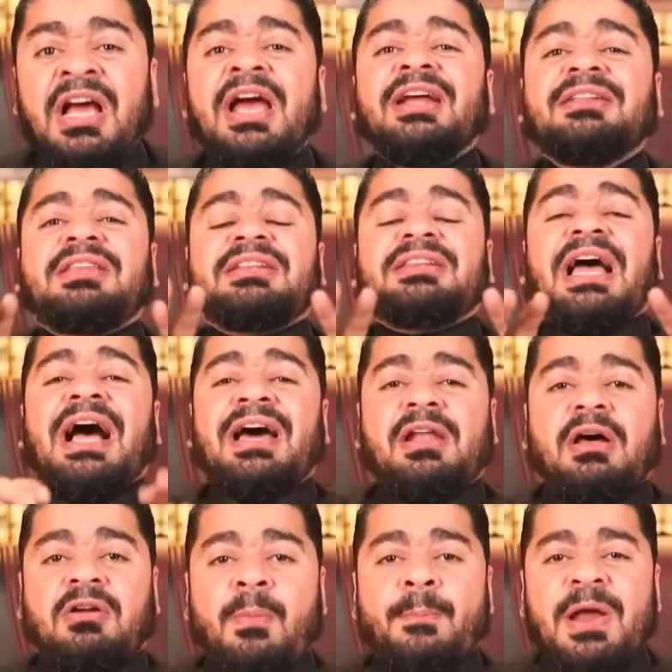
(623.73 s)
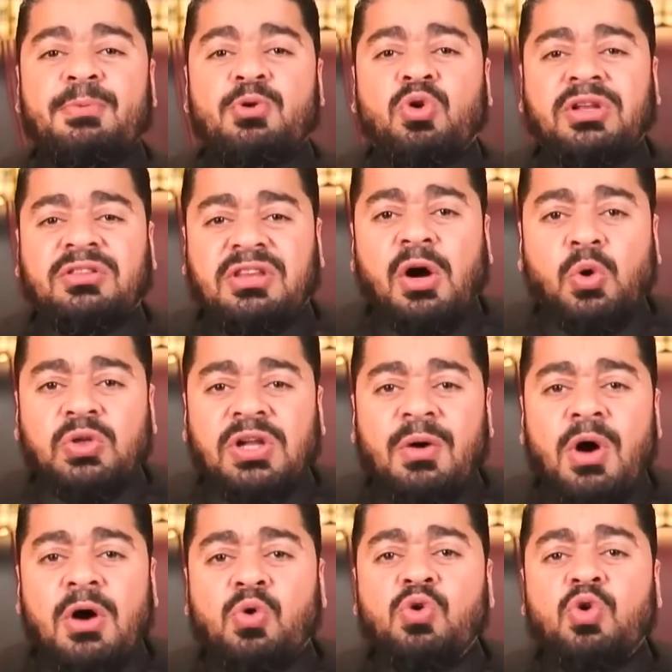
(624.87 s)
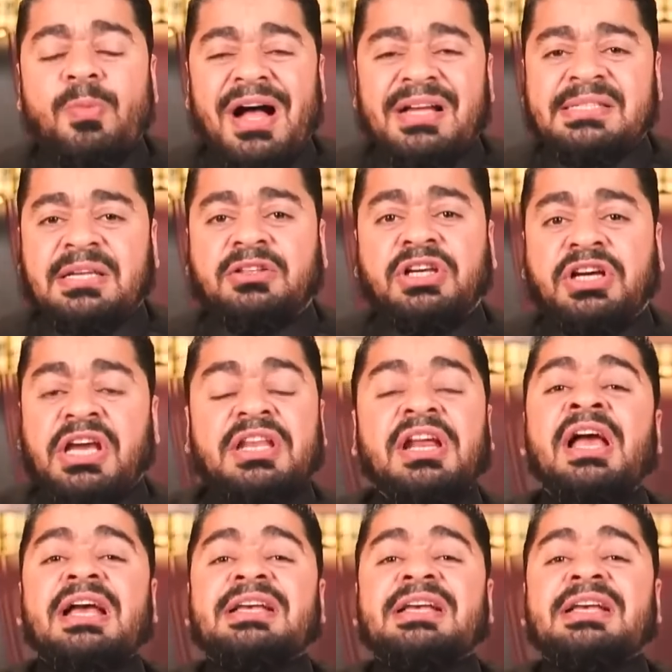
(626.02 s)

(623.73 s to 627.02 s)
أنت تعالى ربنا بيقول اتقوا الله وكونوا مع الصادقين